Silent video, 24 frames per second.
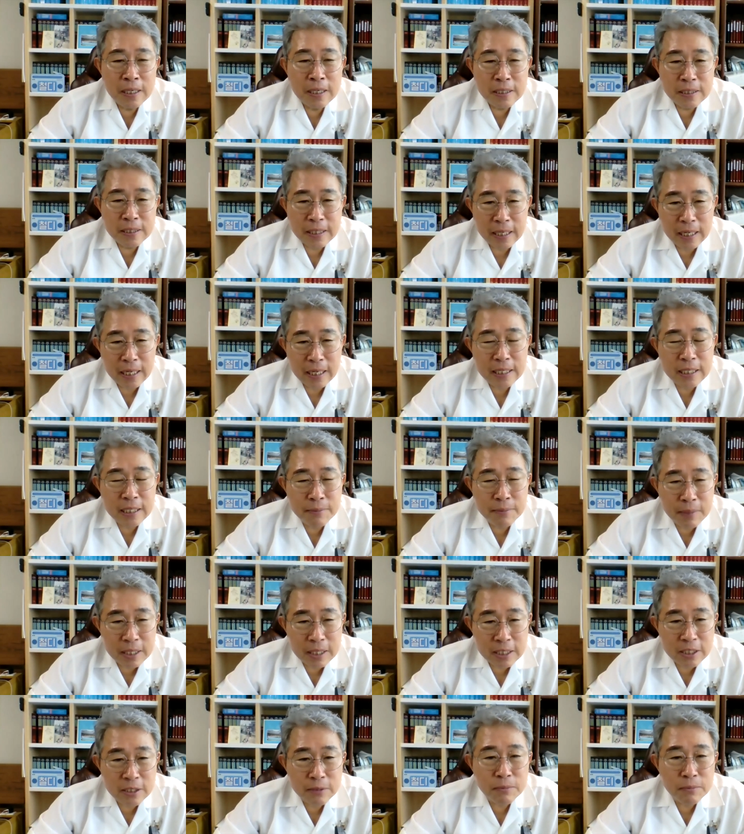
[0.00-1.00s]
제가 이
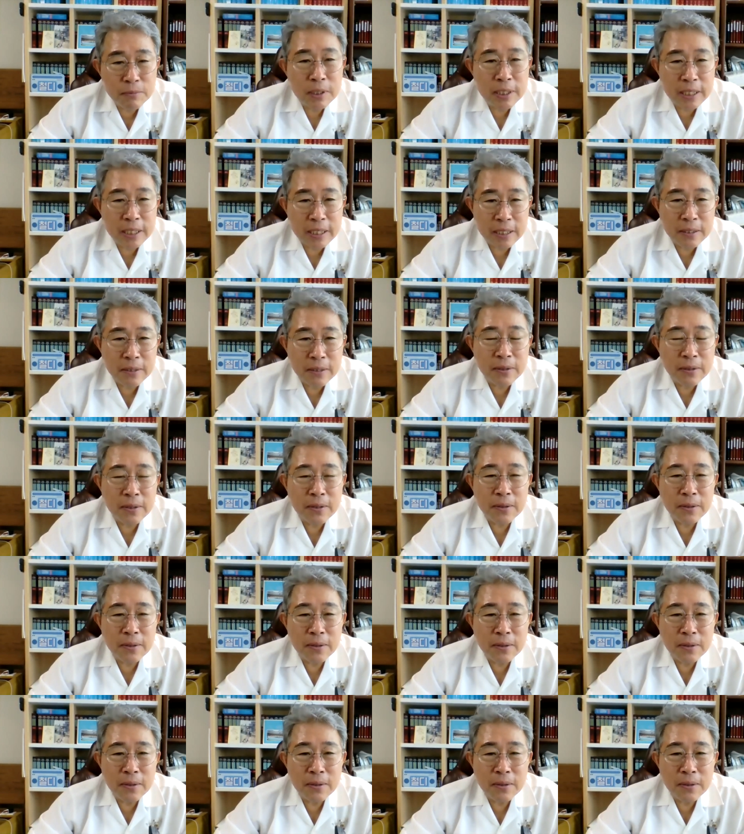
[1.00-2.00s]
말씀을 드린
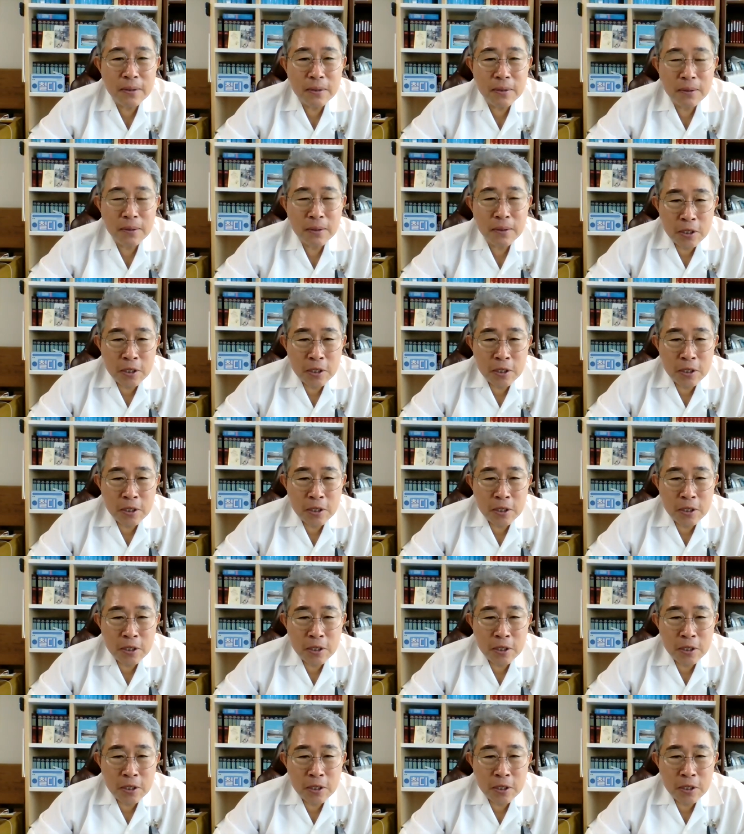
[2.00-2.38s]
거예요.